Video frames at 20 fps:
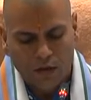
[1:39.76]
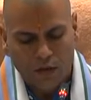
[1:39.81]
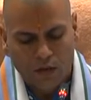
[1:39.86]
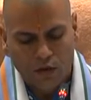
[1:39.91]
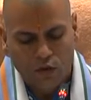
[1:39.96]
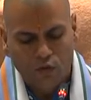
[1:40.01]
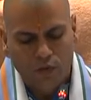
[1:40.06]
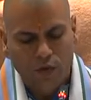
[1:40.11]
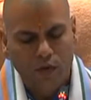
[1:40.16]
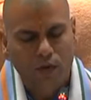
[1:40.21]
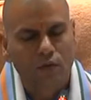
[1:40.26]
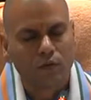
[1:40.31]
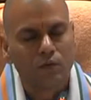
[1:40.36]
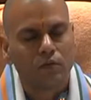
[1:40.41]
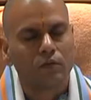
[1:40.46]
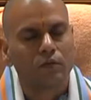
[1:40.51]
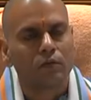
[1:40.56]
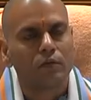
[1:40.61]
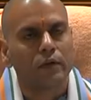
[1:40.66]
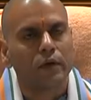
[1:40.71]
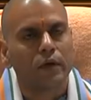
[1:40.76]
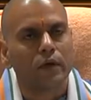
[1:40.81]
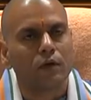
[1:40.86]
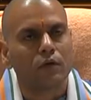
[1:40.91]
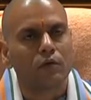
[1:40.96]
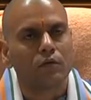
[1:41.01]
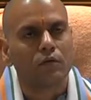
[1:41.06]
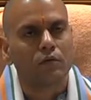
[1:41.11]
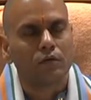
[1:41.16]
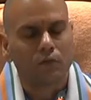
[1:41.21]
రెండు వేలు
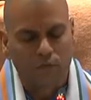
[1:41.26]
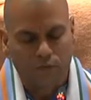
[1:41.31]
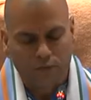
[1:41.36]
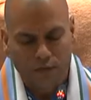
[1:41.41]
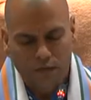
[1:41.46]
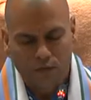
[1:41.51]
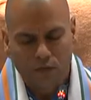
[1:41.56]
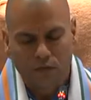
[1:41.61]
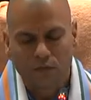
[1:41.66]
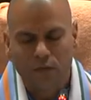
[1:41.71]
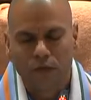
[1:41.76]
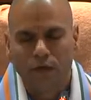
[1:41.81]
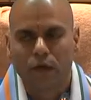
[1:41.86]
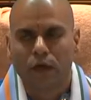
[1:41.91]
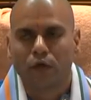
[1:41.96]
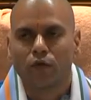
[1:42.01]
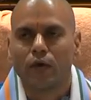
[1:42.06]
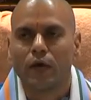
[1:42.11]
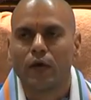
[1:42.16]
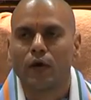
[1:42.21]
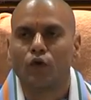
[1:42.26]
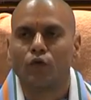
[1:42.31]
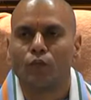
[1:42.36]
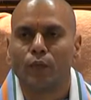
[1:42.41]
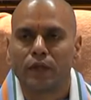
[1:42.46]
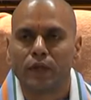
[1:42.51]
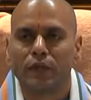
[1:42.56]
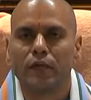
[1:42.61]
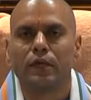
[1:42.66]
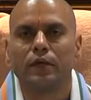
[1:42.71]
రెండు వందలు ఇరవై ఆరు
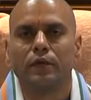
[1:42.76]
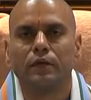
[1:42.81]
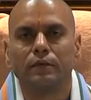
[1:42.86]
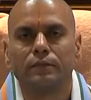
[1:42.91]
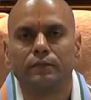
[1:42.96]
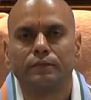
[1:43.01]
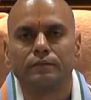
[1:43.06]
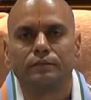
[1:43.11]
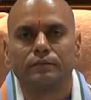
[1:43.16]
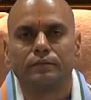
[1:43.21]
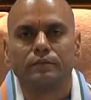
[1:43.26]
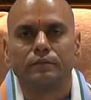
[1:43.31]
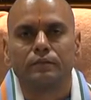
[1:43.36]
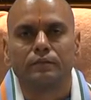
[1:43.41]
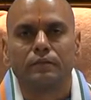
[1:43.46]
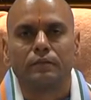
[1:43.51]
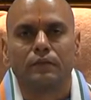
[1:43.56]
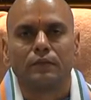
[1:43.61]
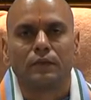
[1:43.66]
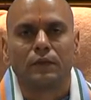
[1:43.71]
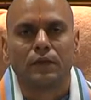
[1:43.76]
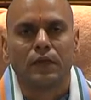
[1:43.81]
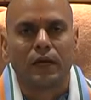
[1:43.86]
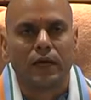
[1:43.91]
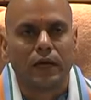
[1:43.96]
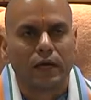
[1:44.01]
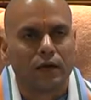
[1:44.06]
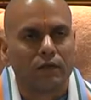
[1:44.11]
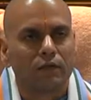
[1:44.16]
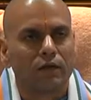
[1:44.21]
మంది
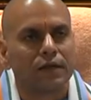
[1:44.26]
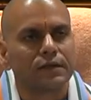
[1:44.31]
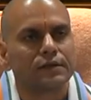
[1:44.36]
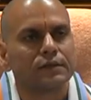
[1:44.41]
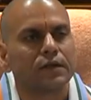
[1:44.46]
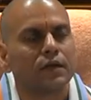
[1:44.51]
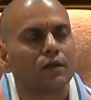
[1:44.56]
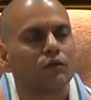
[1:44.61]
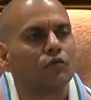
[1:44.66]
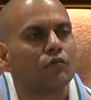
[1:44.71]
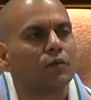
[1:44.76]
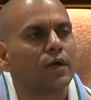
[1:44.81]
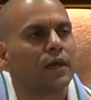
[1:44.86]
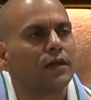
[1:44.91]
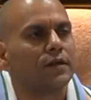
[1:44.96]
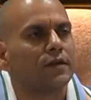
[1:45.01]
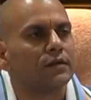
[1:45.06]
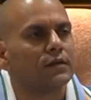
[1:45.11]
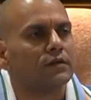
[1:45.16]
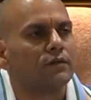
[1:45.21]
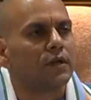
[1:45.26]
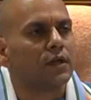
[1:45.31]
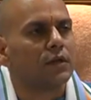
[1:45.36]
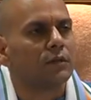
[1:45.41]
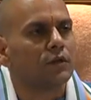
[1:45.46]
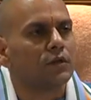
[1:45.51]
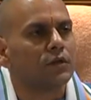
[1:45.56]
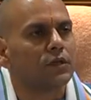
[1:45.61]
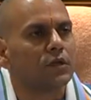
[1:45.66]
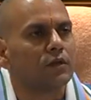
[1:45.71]
అడ్వాన్స్గా రూమ్ ఖాళీ చేసి
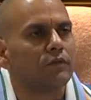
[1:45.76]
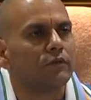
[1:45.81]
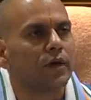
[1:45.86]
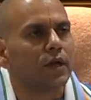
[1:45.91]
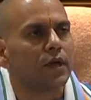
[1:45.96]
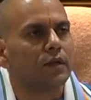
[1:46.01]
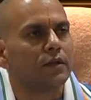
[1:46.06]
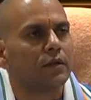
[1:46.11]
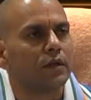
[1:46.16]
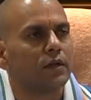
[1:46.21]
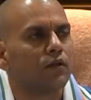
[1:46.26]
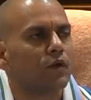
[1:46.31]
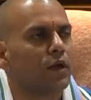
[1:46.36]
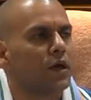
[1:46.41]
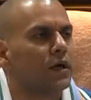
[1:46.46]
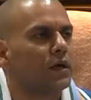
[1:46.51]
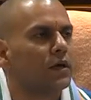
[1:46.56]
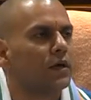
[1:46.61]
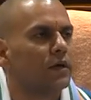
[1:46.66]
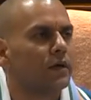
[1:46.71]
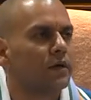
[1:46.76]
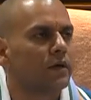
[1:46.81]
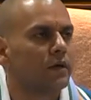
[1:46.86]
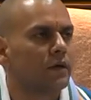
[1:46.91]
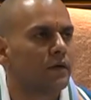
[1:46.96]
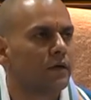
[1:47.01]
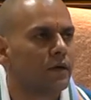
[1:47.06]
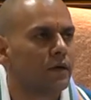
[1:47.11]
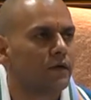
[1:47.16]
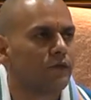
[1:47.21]
వెళ్ళిపోతే వారందరికీ కూడా
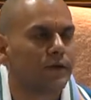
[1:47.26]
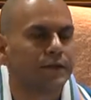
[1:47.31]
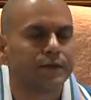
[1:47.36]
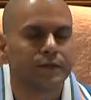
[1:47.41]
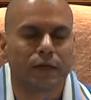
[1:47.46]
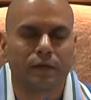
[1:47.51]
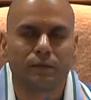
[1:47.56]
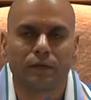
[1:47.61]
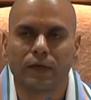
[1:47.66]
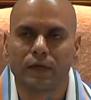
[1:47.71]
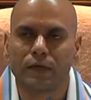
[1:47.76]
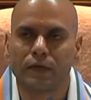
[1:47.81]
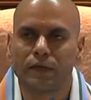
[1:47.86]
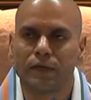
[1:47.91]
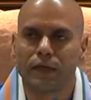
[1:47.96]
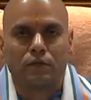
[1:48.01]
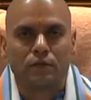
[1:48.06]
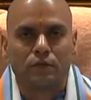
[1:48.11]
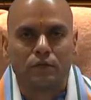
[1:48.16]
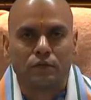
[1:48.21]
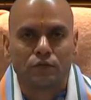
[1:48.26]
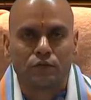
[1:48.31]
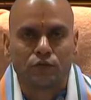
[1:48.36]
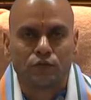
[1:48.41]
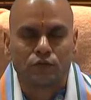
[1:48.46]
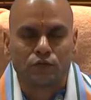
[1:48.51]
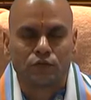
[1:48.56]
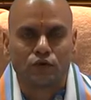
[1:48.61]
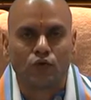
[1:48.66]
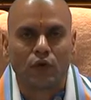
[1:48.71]
రీఫండ్ చేయడం జరిగింది
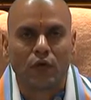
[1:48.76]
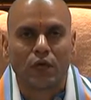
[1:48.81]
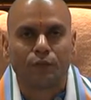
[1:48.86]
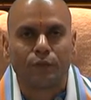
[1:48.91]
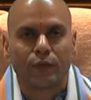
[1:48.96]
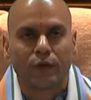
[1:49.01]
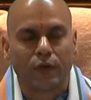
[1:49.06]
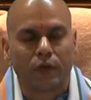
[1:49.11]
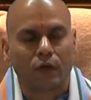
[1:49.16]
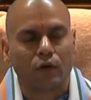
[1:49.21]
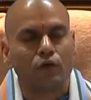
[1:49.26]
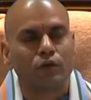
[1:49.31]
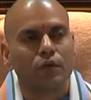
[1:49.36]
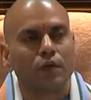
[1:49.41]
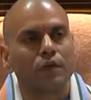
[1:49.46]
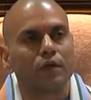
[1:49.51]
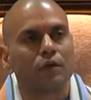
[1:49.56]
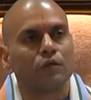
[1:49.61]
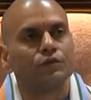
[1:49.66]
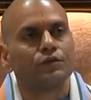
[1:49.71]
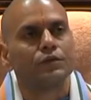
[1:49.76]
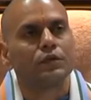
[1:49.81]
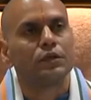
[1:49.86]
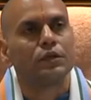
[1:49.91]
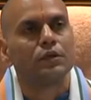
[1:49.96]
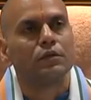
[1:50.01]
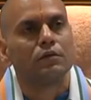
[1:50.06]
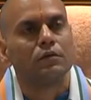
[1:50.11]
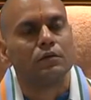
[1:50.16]
జూలై పన్నెండో తేదీ నుంచి